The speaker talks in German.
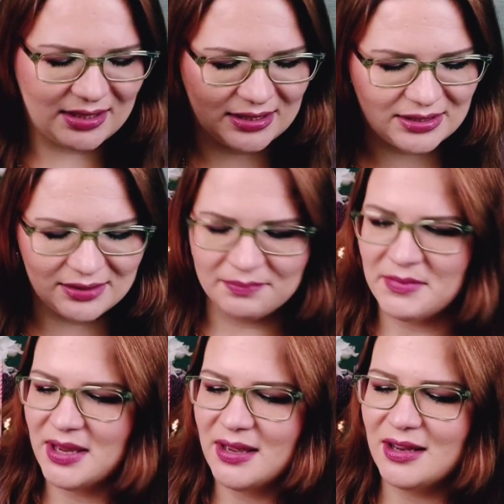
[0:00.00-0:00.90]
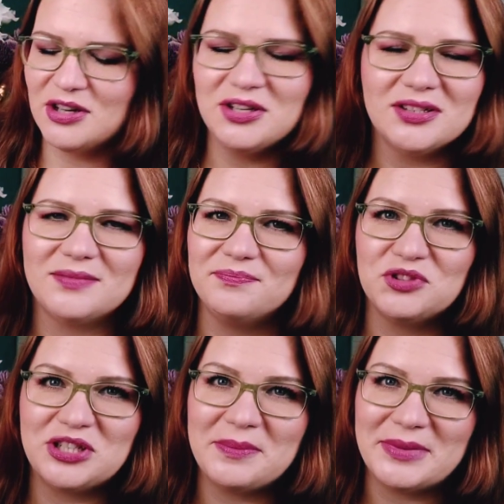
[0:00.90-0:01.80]
Das
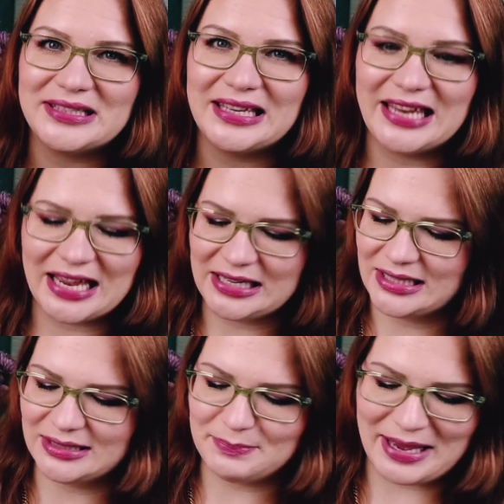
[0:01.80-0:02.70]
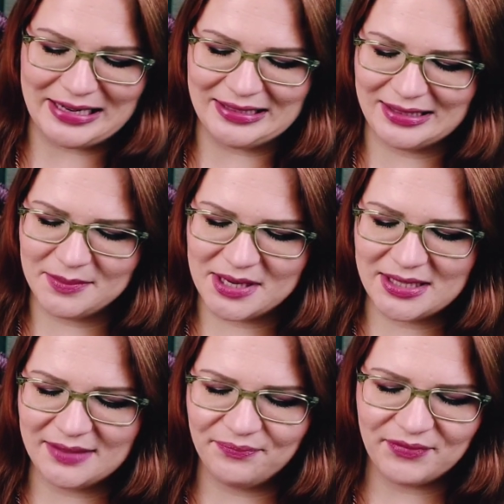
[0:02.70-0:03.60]
stellt man sich gerne ins Badezimmer
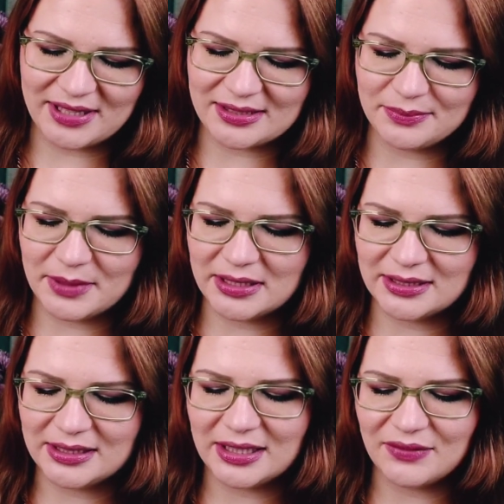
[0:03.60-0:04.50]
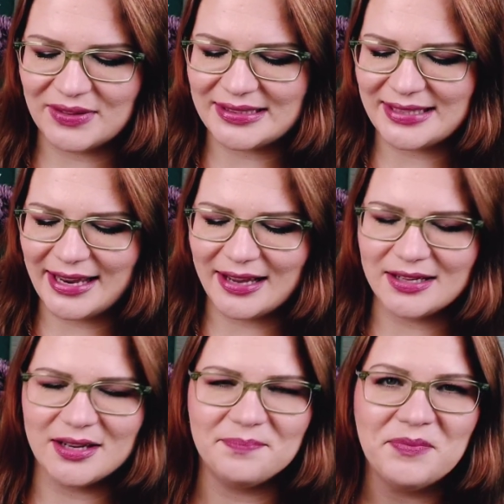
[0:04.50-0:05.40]
hin. Das macht richtig was her.
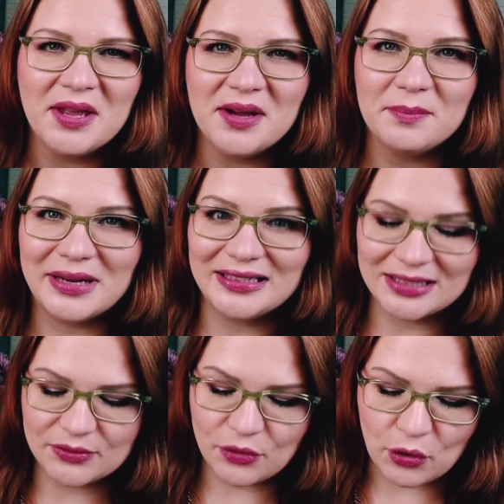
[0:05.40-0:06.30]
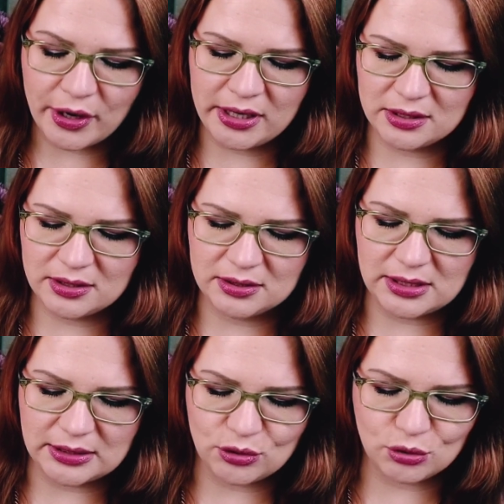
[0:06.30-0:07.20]
Da macht es Freude,
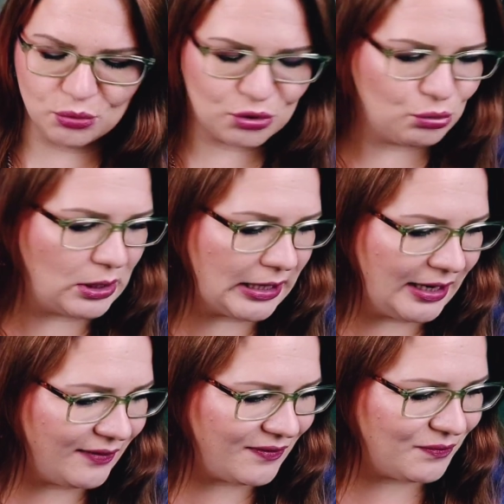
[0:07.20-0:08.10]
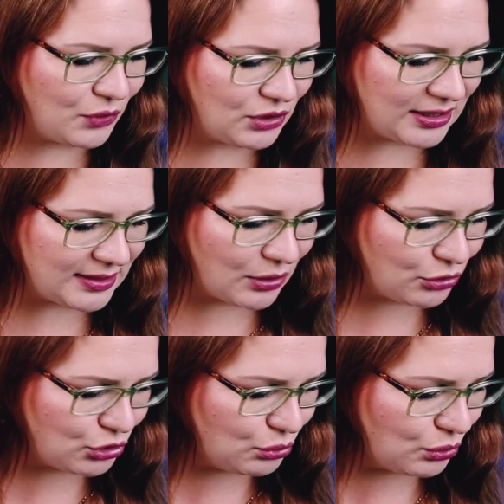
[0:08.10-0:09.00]
da zuzugreifen und das
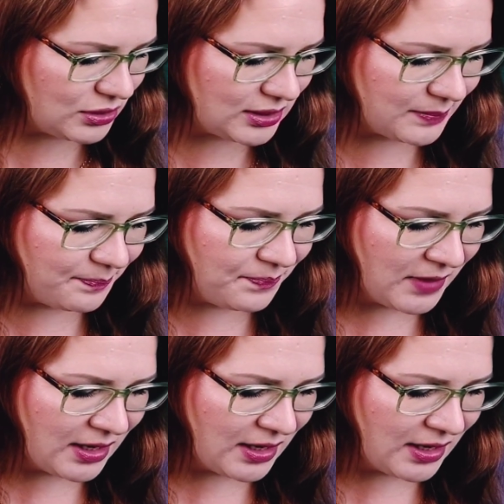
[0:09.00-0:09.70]
auch zu nutzen.